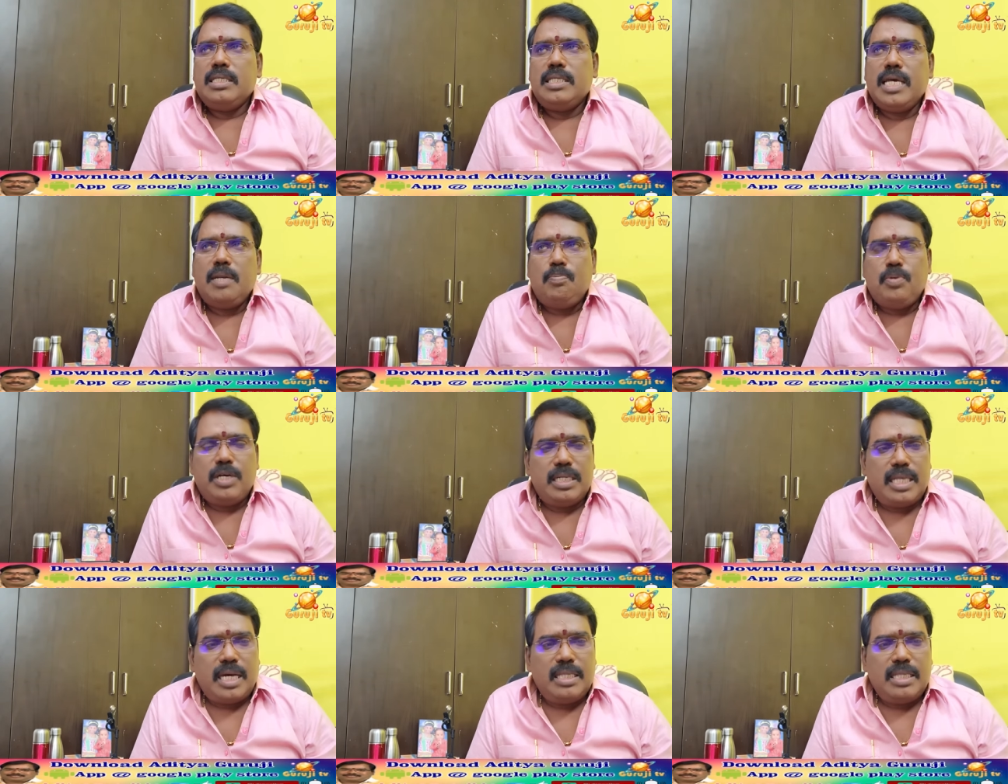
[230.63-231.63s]
செருப்புக்கு
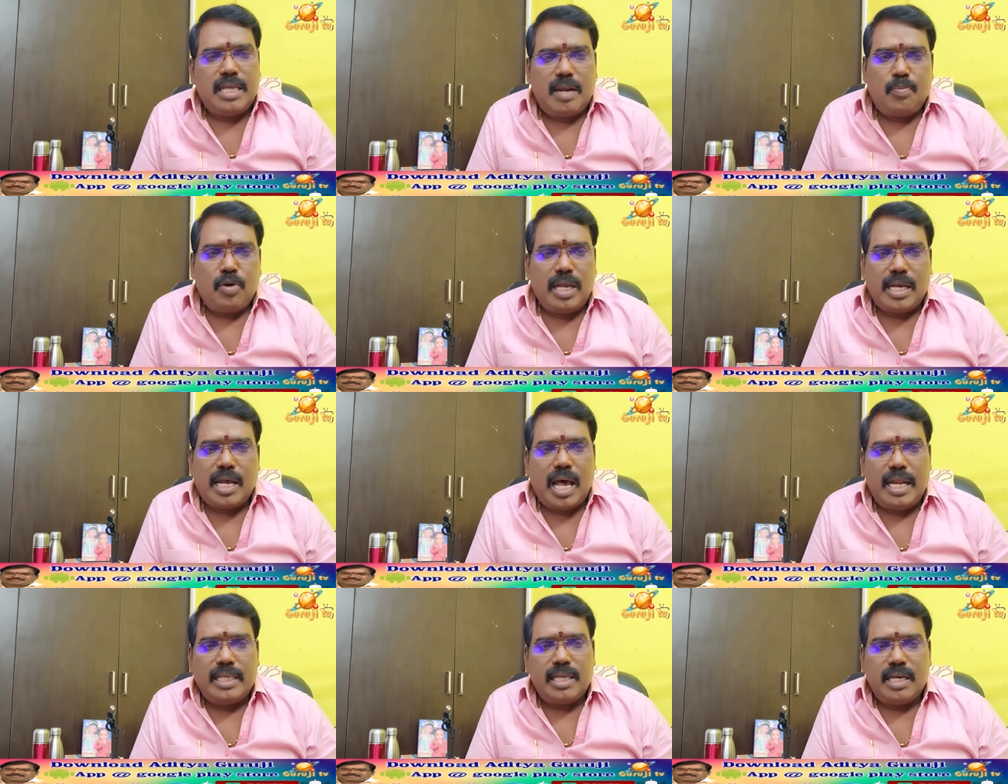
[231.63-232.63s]
தகுந்தாற் போல
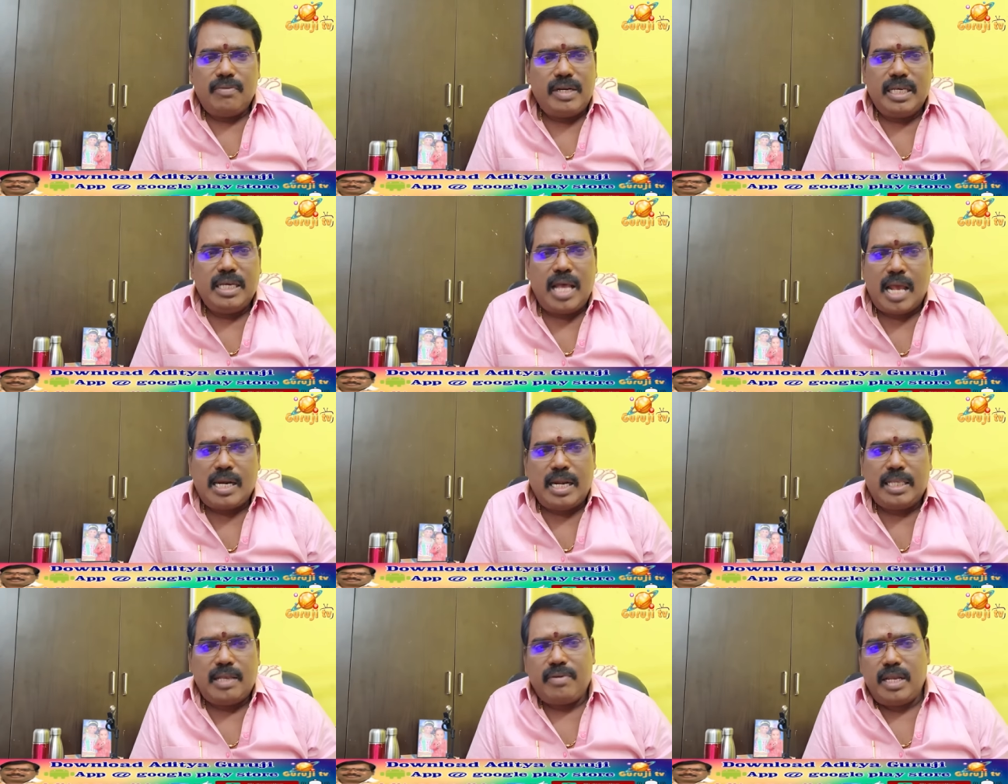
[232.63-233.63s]
காலைத்தான்
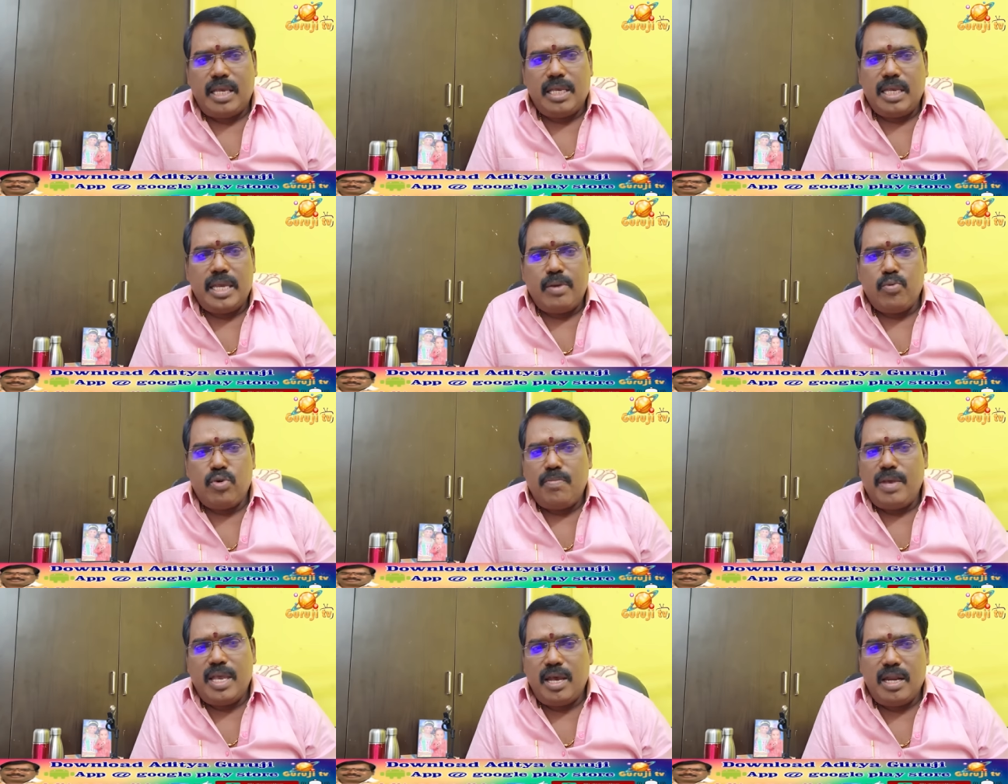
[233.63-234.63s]
வெட்டுகிறார்களே தவிர இங்கே
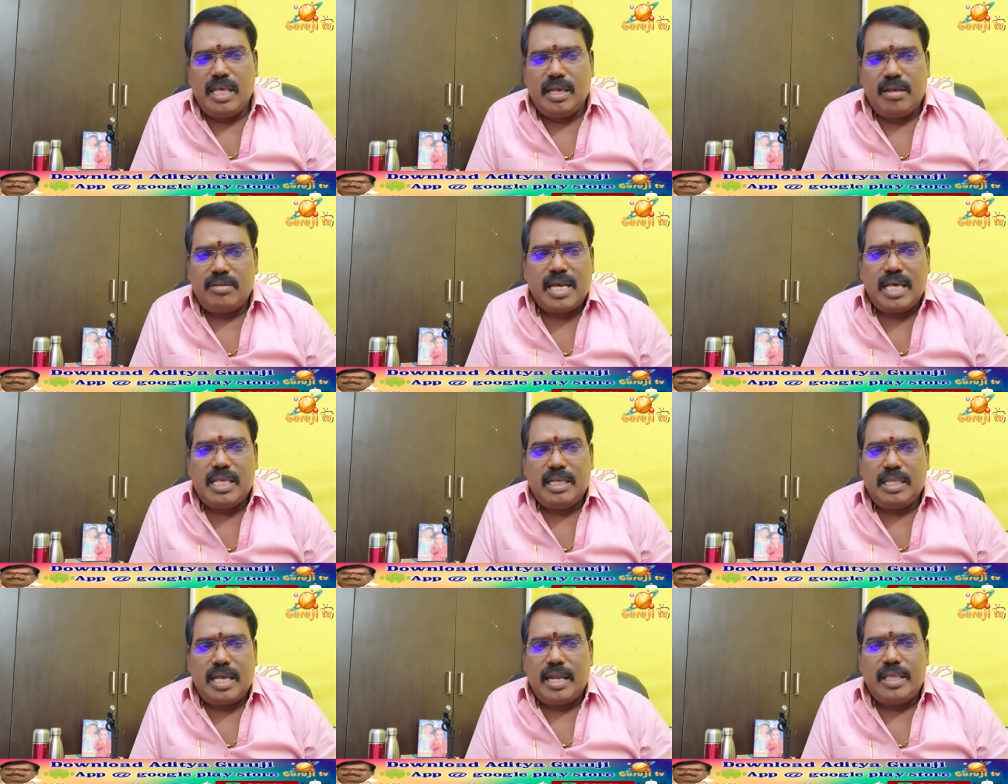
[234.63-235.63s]
உண்மையான
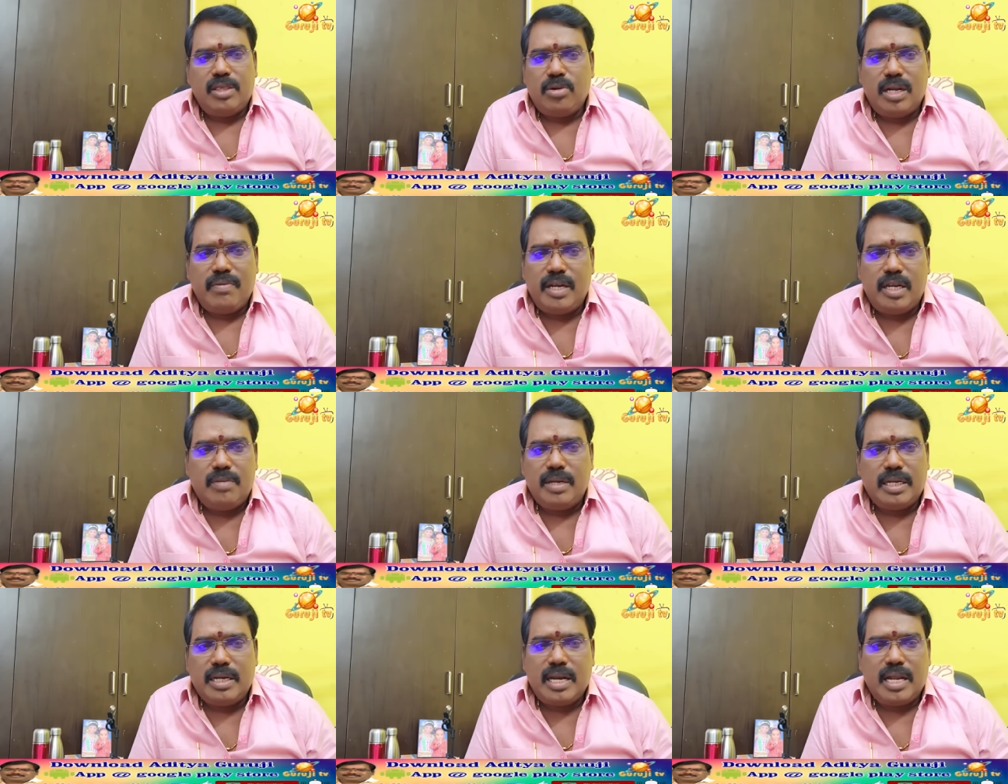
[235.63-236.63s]
ஜாதகத்தை அறிந்து கொள்ள வேண்டும்
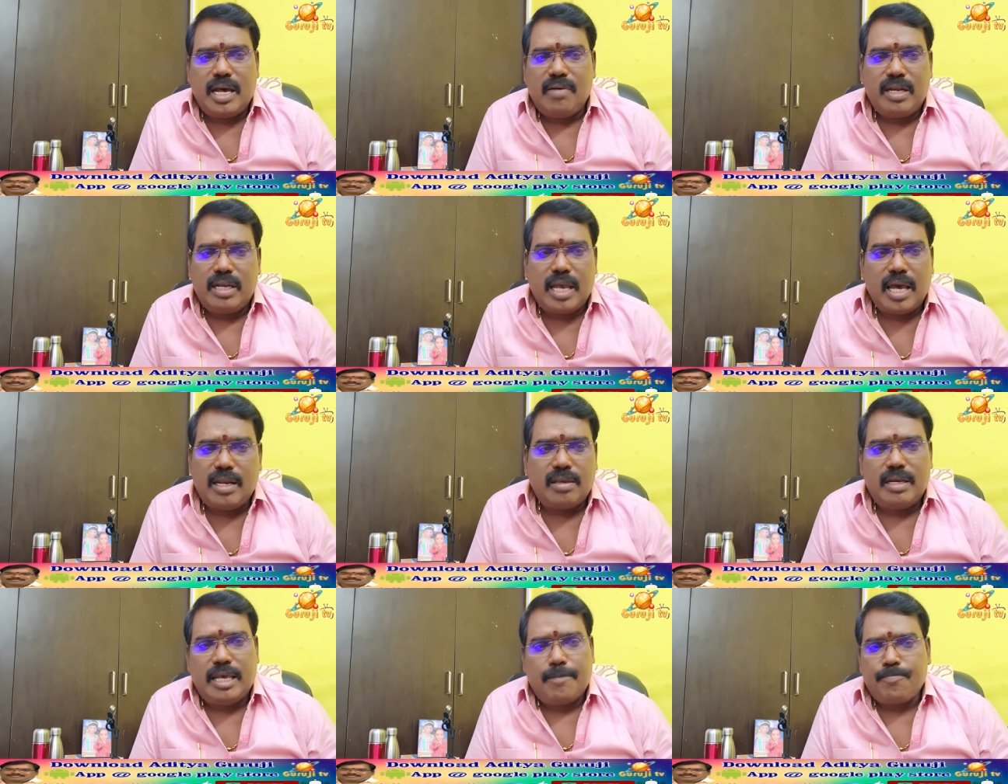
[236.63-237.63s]
என்கின்ற ஆவல் யாருக்கும் இல்லை